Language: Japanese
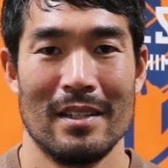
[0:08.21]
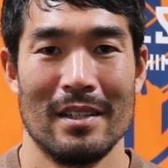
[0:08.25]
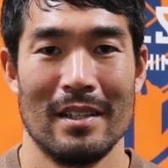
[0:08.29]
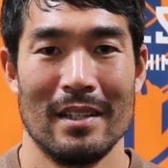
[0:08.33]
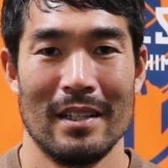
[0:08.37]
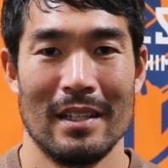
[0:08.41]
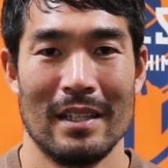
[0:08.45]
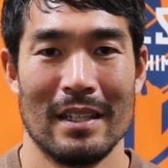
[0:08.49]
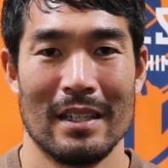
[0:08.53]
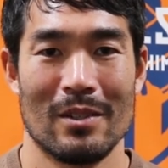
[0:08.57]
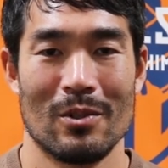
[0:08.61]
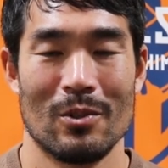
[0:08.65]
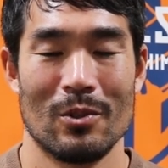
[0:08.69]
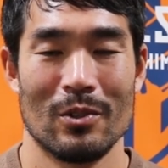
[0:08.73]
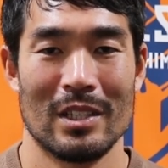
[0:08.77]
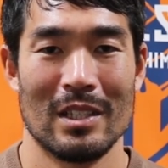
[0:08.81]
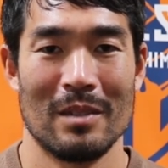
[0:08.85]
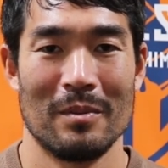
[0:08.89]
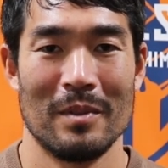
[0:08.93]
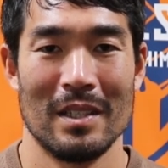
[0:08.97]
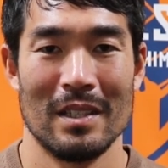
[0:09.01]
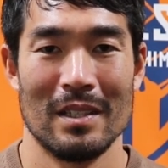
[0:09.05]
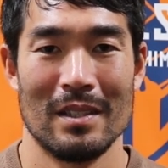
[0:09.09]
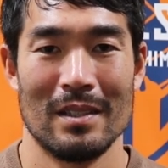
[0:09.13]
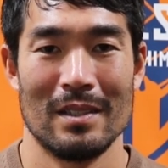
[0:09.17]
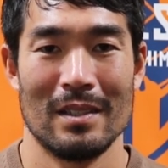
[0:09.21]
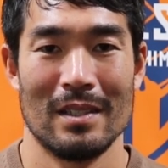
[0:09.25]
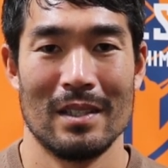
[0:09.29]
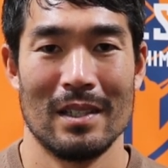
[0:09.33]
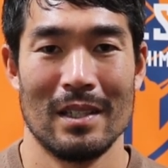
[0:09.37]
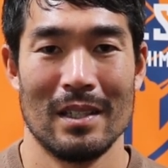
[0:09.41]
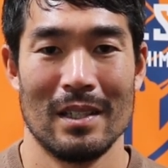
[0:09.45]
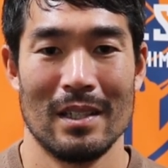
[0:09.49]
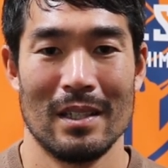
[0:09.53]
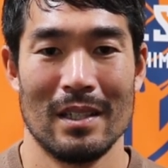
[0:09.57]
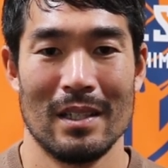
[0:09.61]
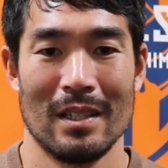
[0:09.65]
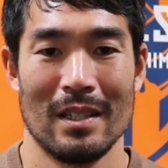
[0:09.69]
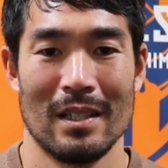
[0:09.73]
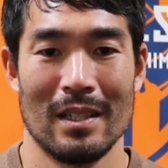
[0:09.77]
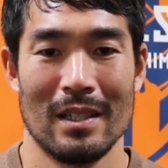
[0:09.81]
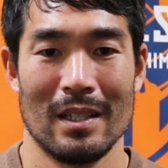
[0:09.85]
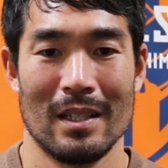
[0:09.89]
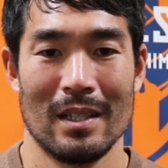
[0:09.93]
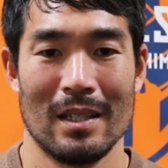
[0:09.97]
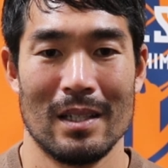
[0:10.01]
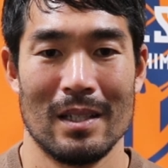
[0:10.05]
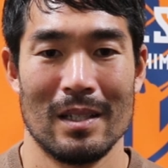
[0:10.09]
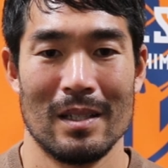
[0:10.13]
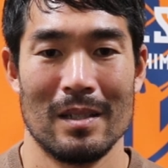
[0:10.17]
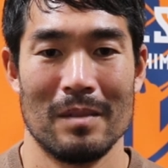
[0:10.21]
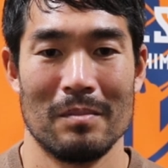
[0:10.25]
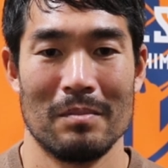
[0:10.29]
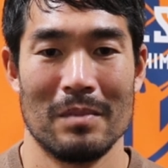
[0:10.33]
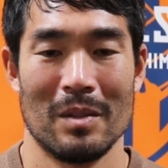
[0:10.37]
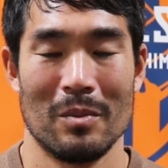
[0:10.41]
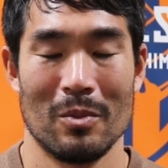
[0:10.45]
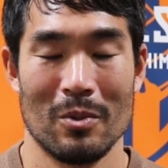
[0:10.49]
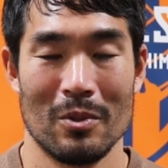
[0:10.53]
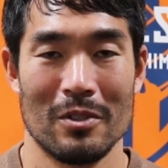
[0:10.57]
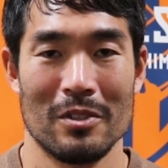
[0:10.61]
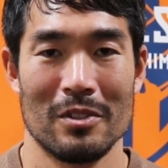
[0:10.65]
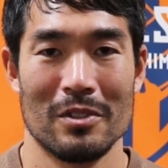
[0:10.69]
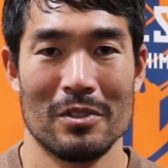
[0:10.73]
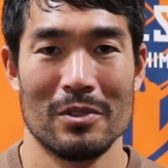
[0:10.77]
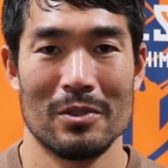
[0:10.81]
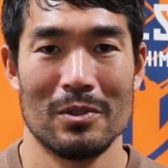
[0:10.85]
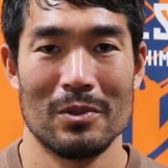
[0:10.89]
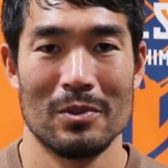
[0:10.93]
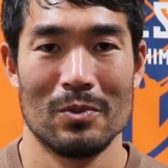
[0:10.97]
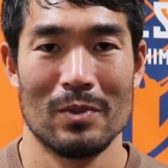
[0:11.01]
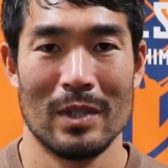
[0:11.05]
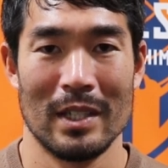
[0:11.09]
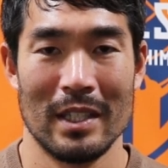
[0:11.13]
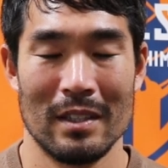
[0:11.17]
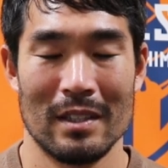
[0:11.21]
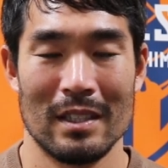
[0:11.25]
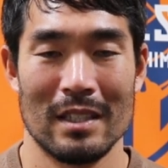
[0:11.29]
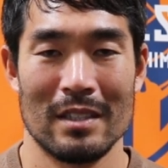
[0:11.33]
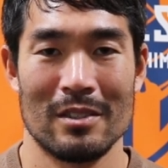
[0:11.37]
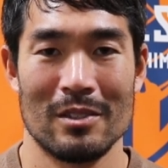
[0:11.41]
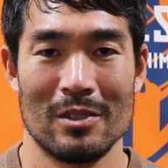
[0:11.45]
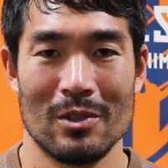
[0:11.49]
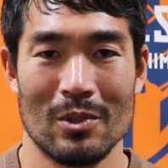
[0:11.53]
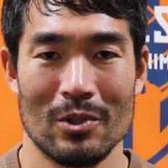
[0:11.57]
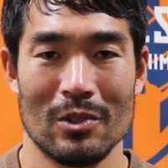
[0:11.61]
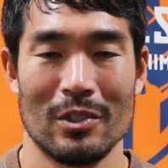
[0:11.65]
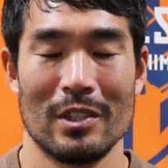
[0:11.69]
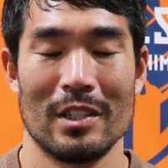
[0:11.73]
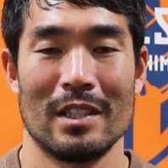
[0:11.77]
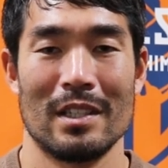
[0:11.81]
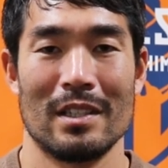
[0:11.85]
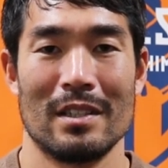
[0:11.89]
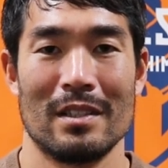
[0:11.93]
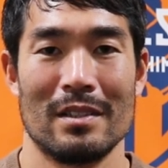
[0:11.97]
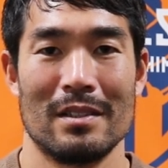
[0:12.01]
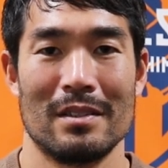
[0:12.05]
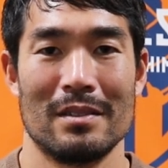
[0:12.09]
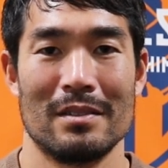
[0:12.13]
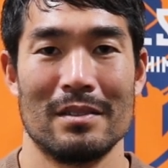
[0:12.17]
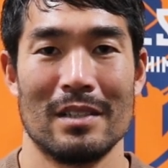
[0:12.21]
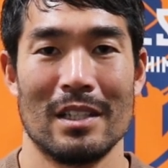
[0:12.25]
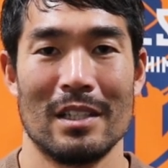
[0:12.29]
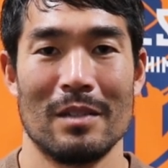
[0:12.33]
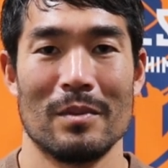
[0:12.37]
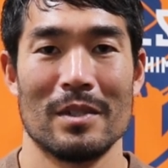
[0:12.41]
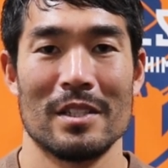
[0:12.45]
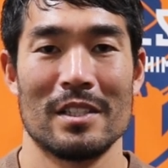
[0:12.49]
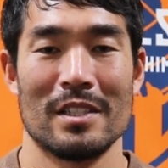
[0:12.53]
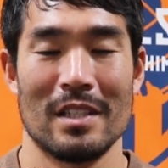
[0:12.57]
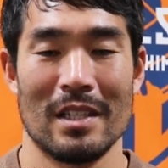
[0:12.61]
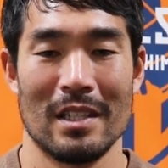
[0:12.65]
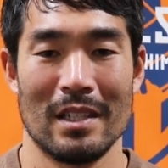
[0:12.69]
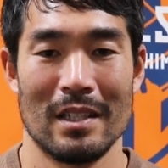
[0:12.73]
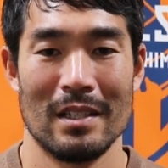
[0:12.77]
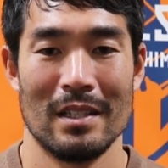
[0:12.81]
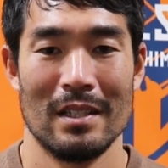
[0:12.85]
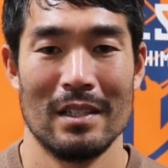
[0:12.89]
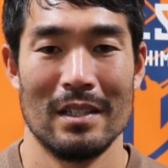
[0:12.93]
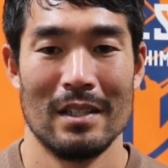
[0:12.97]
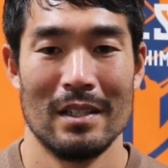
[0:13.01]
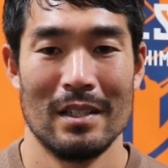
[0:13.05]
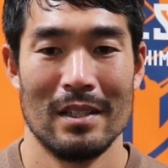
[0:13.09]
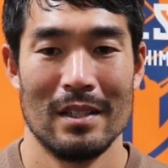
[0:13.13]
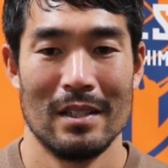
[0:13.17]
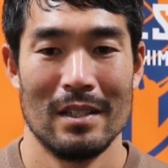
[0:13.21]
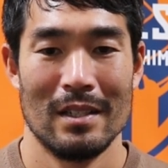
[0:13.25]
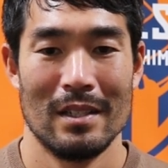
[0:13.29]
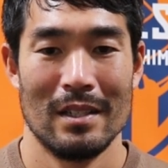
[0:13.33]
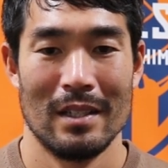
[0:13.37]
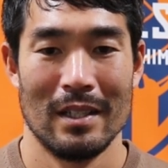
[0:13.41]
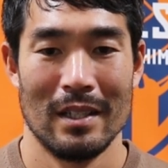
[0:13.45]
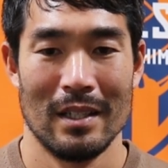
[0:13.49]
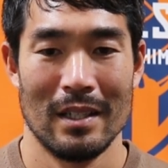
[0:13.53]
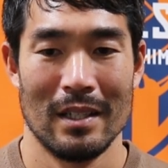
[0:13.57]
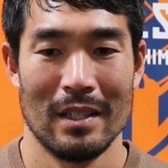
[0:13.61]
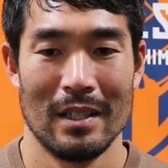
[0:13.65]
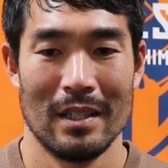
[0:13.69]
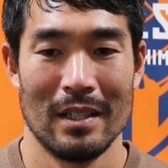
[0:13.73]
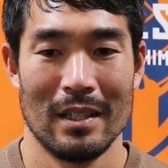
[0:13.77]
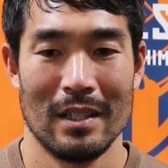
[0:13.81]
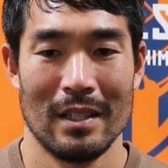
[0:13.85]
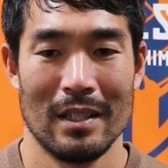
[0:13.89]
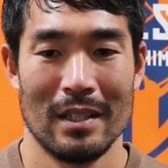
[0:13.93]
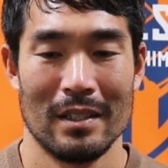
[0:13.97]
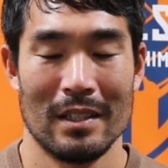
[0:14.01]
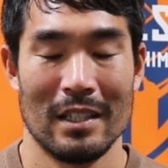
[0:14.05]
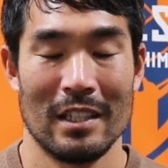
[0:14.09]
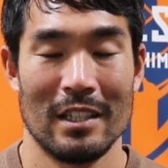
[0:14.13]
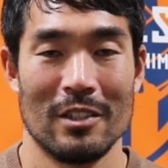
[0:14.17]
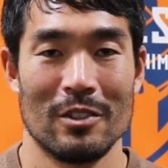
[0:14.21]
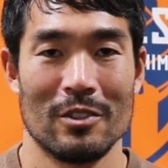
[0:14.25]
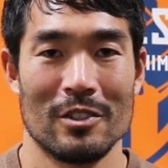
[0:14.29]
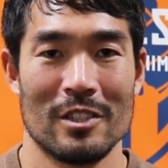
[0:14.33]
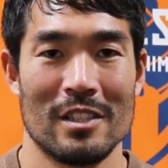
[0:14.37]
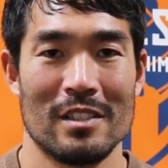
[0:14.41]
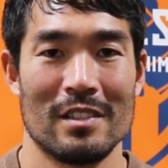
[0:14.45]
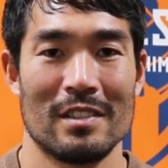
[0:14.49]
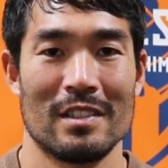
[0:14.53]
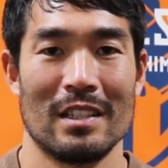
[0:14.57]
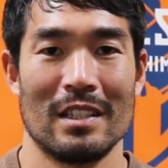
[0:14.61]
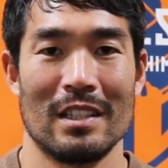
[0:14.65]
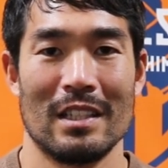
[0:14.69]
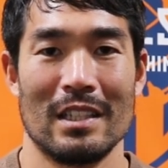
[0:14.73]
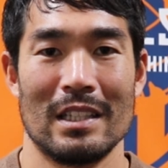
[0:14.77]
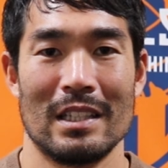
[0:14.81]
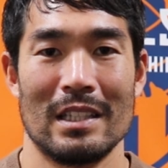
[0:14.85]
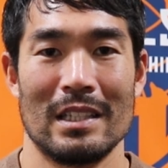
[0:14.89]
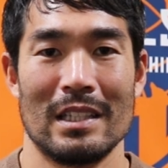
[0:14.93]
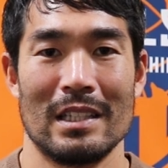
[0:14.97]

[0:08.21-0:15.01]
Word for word: えー、この度、えー、僕は引退することになりまして、えー、第二の人生に